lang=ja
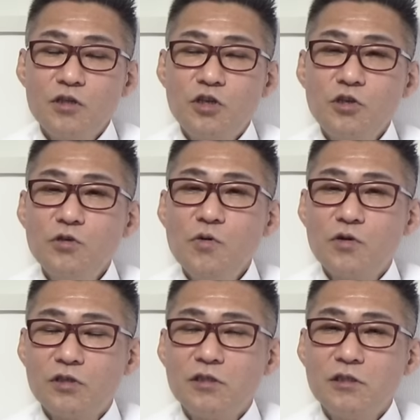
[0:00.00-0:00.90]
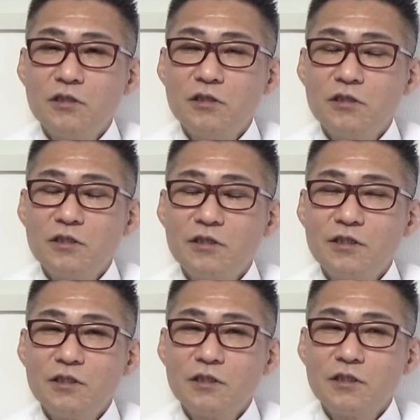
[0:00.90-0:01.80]
中国
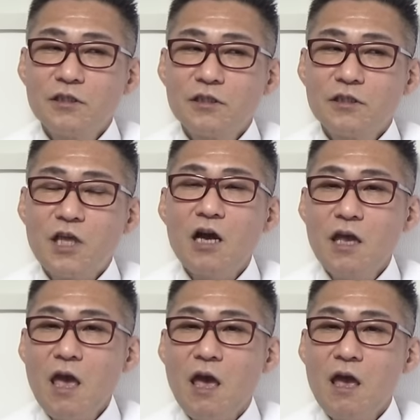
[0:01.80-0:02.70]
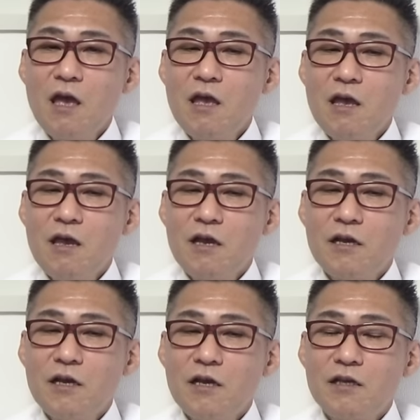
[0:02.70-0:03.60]
だけ
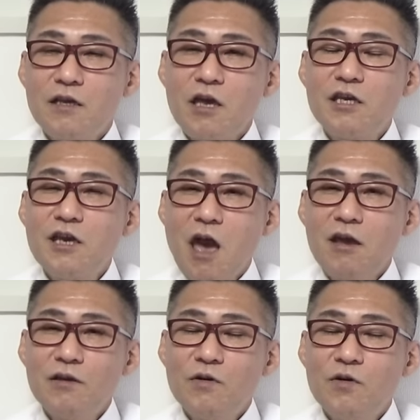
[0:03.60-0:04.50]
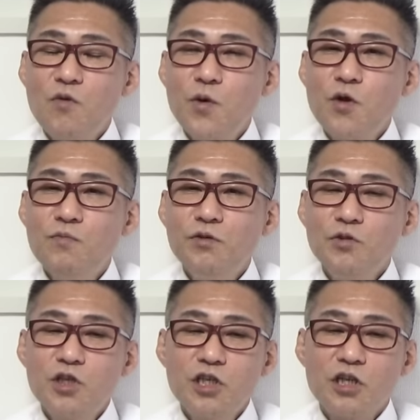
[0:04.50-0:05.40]
激減。ほぼ4
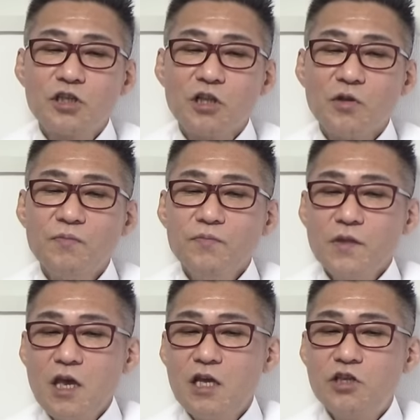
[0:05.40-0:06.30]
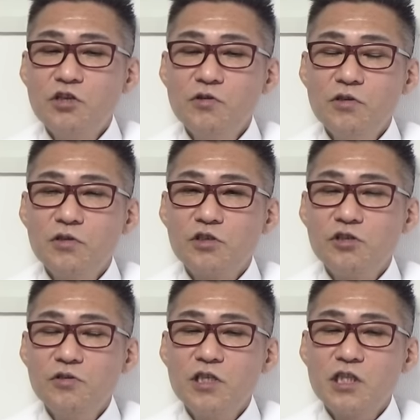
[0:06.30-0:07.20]
分の1になってるの。えー、中国の
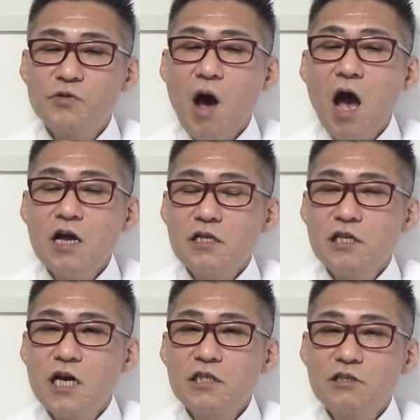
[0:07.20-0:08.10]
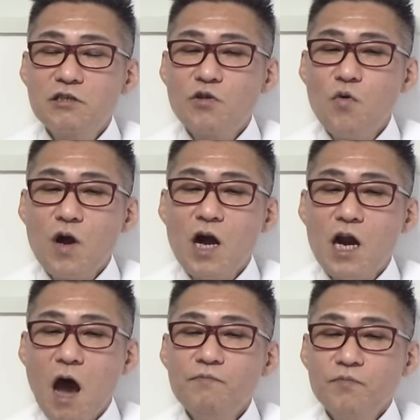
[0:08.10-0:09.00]
春節は2月10日
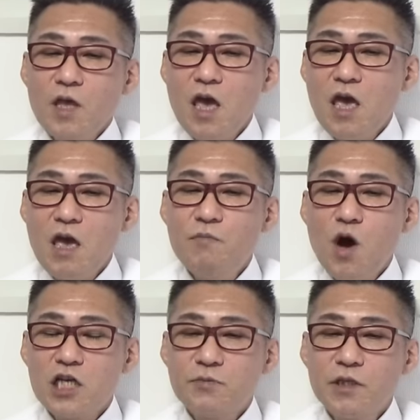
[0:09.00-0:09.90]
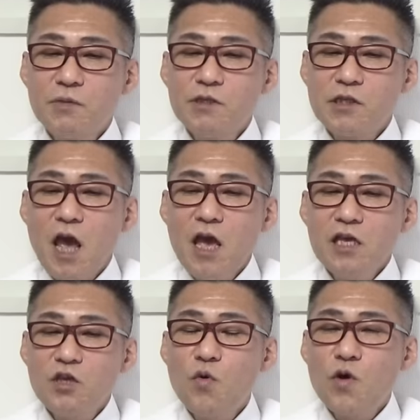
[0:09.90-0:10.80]
から、えー、もう始まってますね。
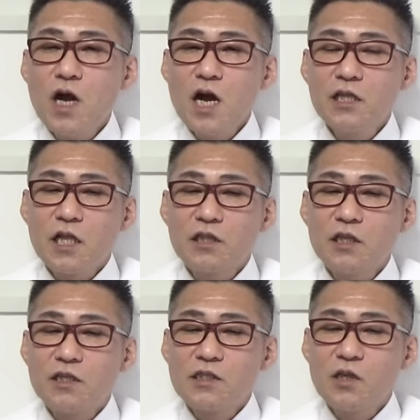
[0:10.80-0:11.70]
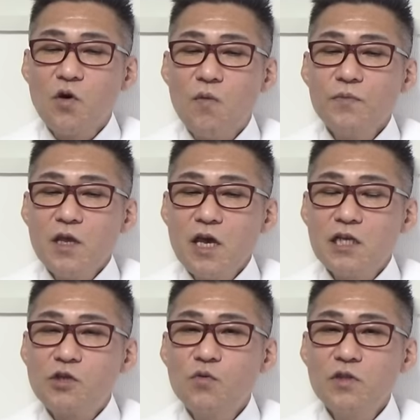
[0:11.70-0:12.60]
8日間だってんですけど、
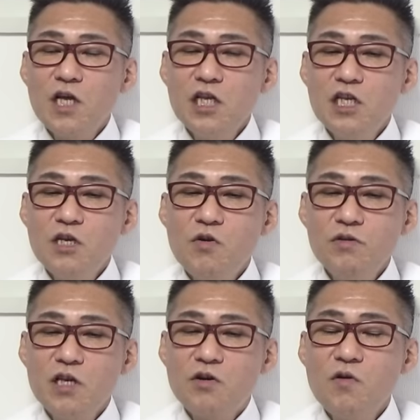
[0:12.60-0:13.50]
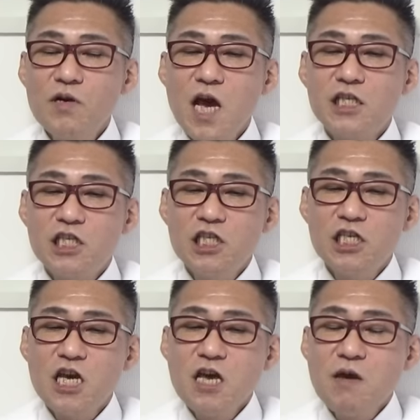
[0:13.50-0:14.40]
えー、そんなに日本に来ないし、